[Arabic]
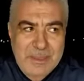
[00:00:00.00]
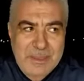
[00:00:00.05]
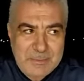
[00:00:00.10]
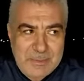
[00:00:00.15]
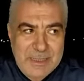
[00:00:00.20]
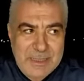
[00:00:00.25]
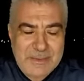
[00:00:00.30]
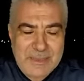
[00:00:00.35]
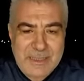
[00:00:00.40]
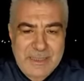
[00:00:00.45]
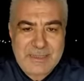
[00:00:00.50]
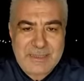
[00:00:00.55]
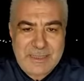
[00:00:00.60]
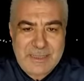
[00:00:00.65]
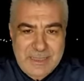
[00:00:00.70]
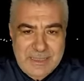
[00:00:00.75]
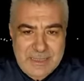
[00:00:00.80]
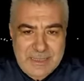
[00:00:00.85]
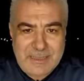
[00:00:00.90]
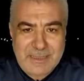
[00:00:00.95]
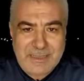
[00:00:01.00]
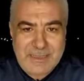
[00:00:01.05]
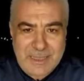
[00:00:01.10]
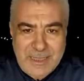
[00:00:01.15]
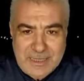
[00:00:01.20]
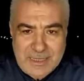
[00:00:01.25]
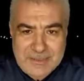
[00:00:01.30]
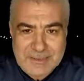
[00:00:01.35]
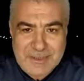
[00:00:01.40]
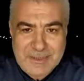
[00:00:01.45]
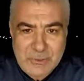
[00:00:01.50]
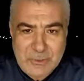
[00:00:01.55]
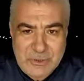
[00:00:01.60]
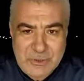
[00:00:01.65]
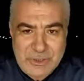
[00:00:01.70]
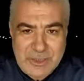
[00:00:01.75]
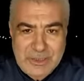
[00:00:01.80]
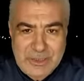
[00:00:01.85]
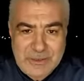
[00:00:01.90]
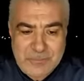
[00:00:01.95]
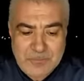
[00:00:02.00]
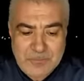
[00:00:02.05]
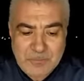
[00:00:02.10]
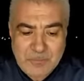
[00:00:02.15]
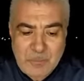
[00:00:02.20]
لماذا اختارني الله عز وجل